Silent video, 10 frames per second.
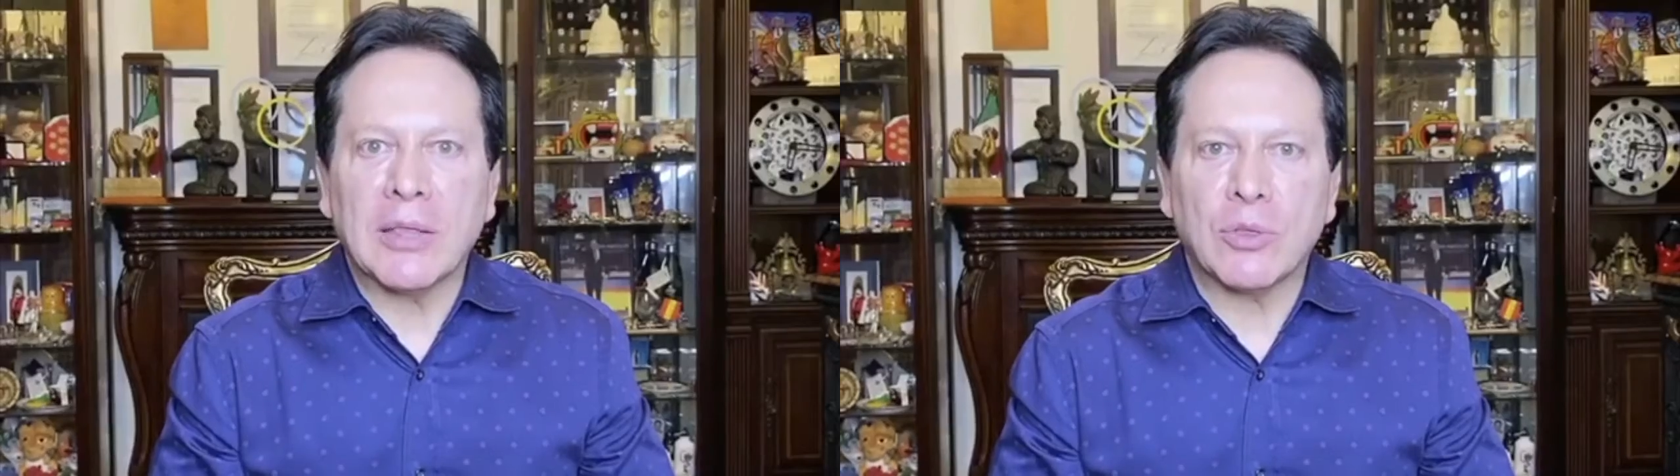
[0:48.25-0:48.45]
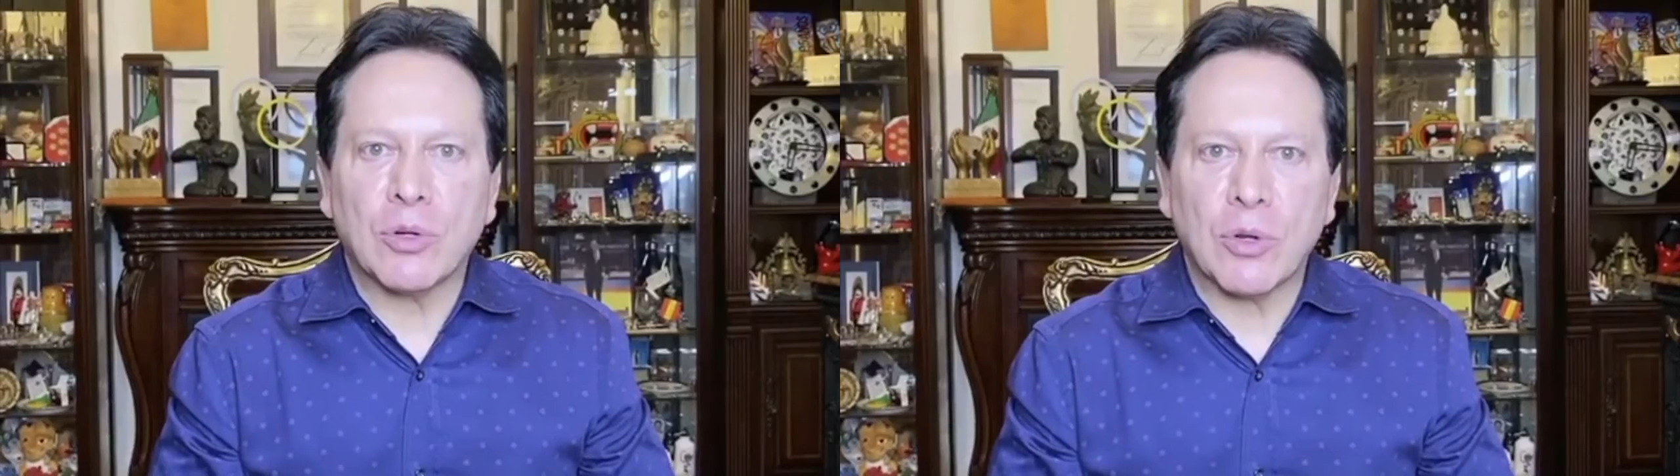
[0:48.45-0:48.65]

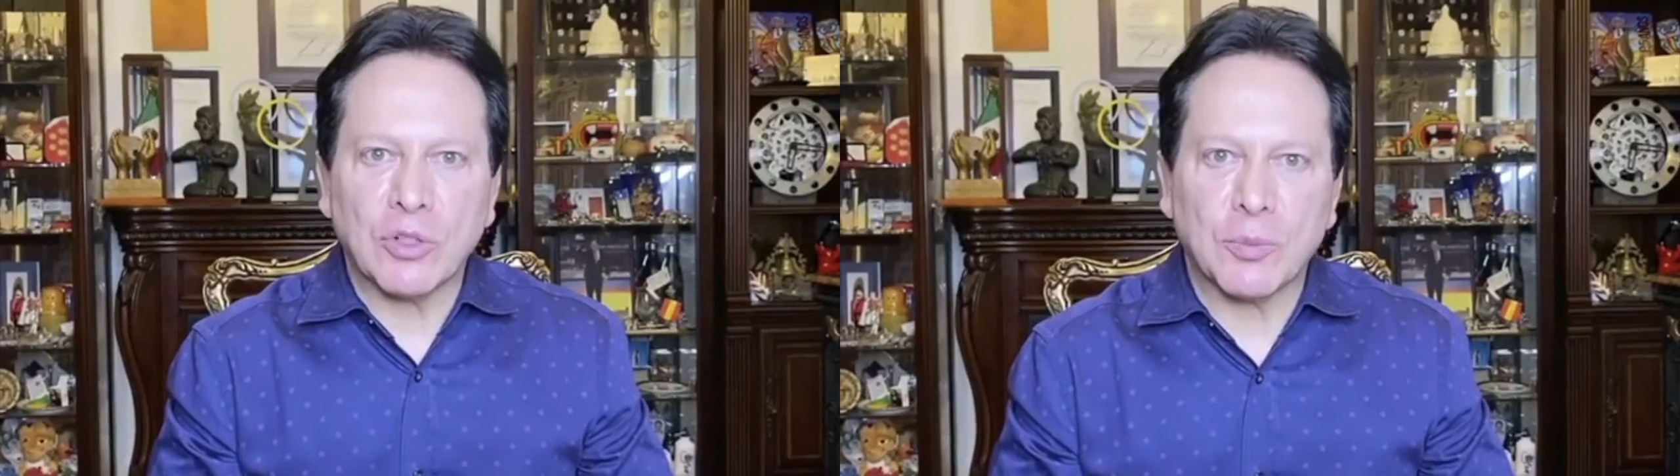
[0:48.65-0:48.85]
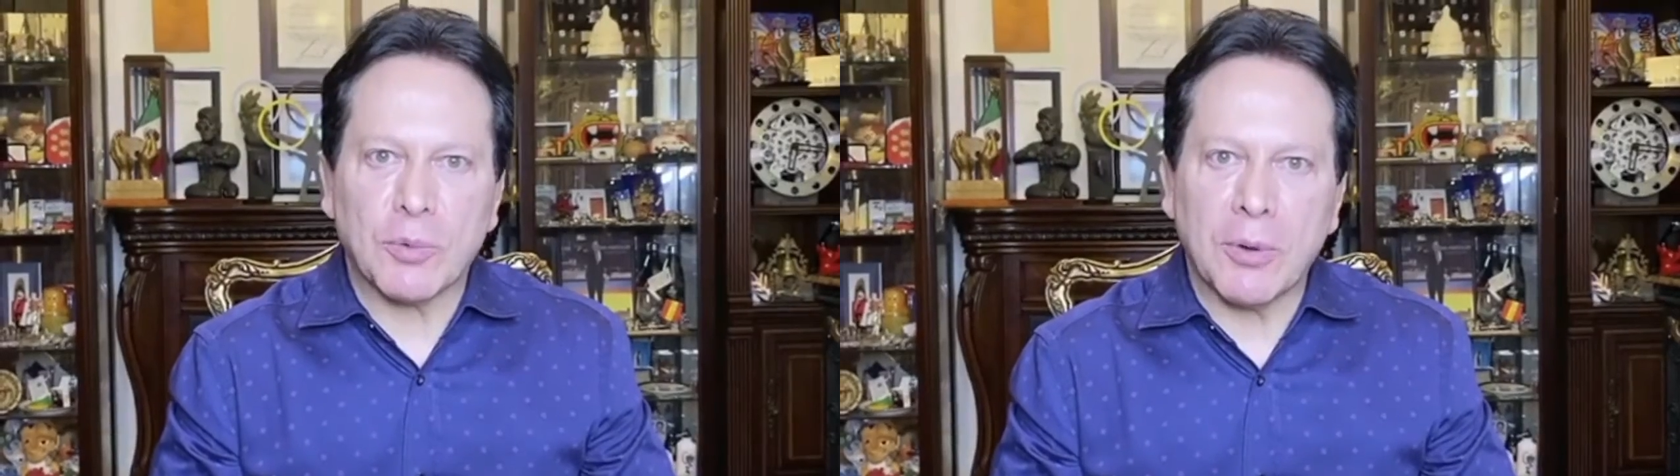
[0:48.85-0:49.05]
en
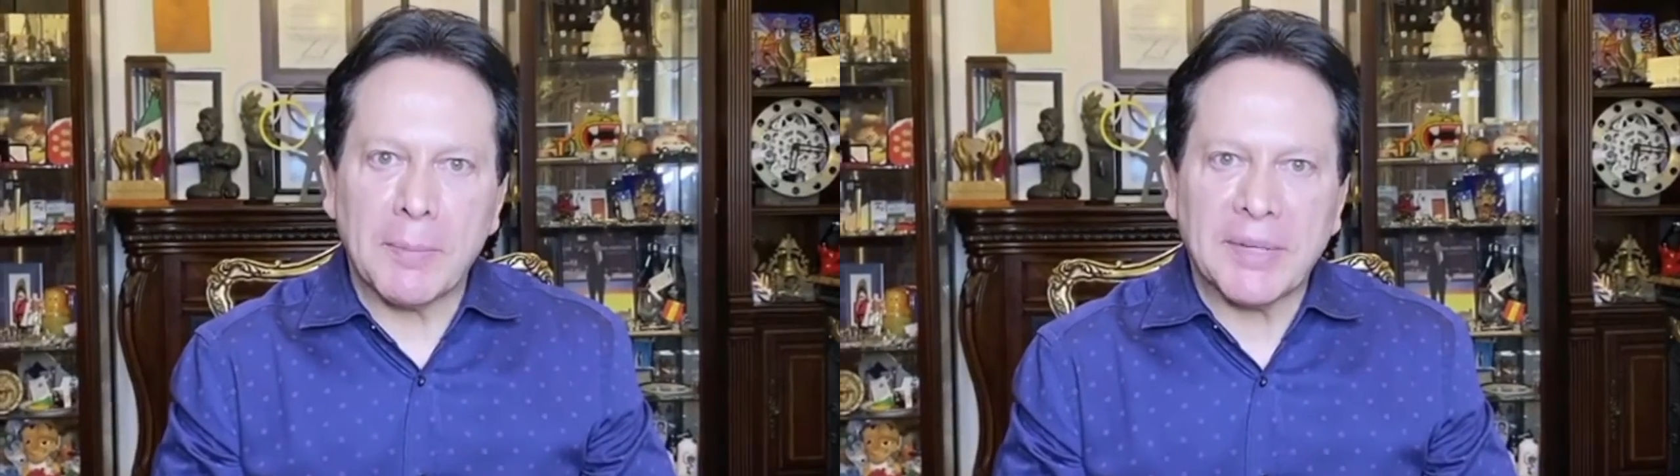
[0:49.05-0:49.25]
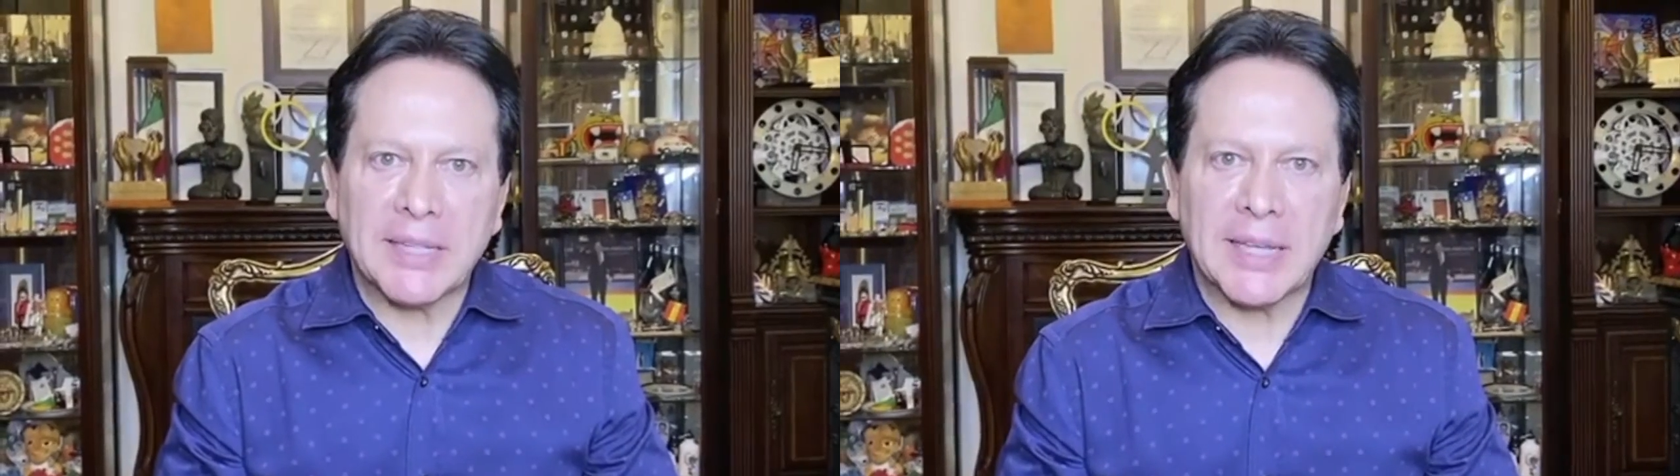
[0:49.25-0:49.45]
torno a los
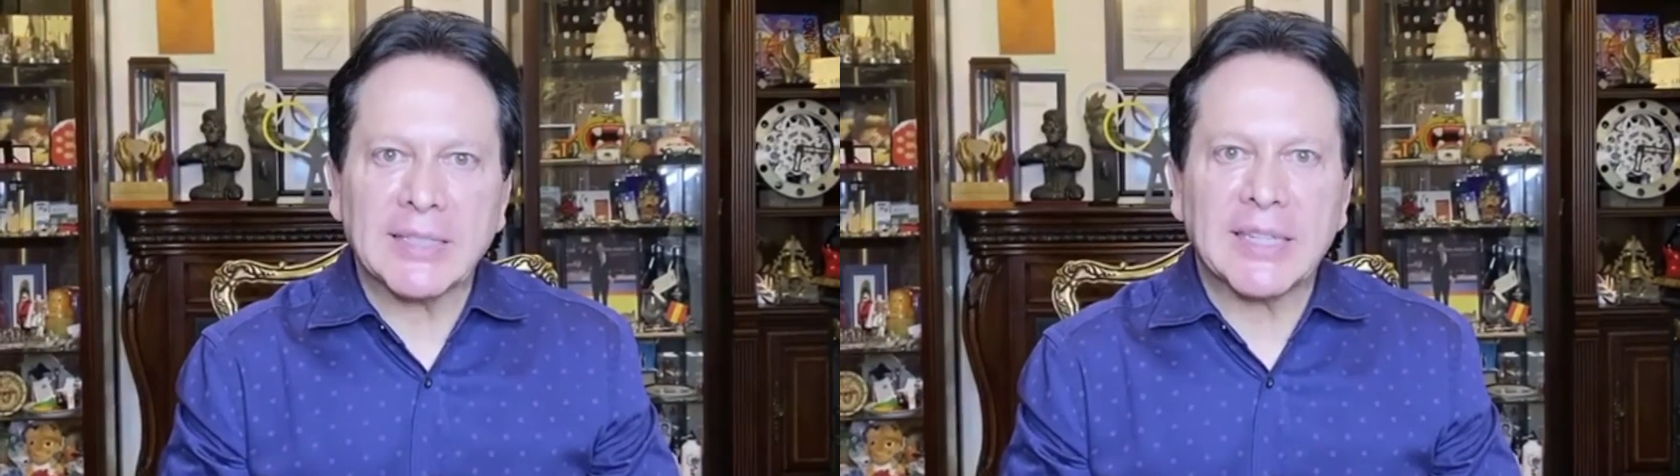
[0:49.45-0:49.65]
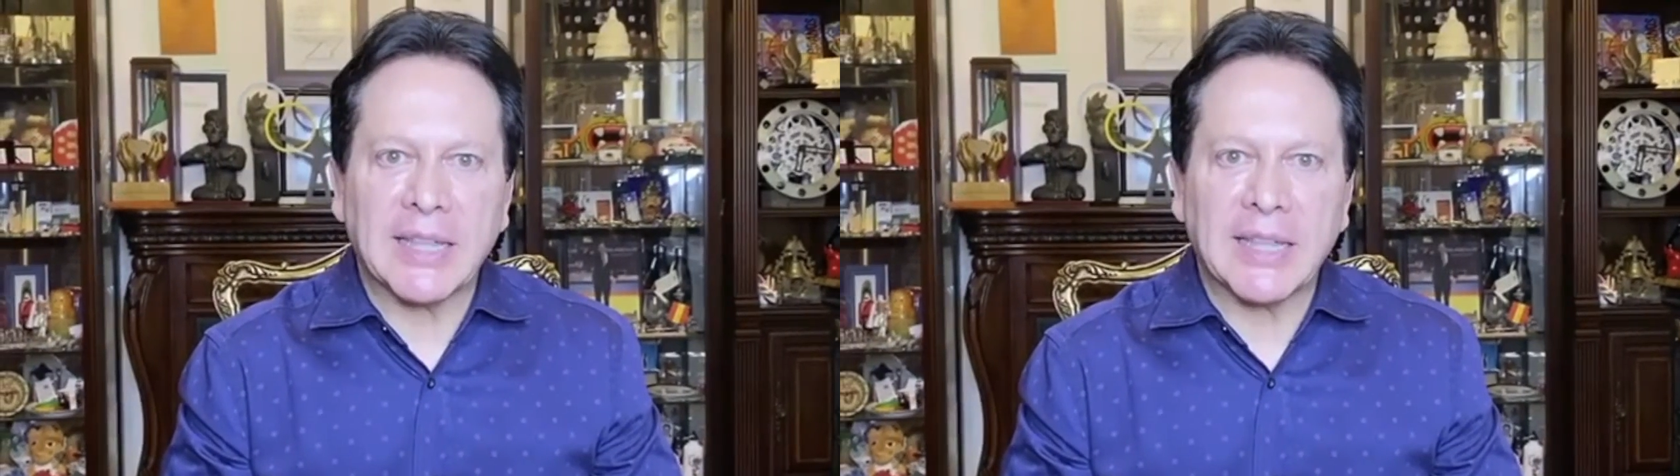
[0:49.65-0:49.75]
problemas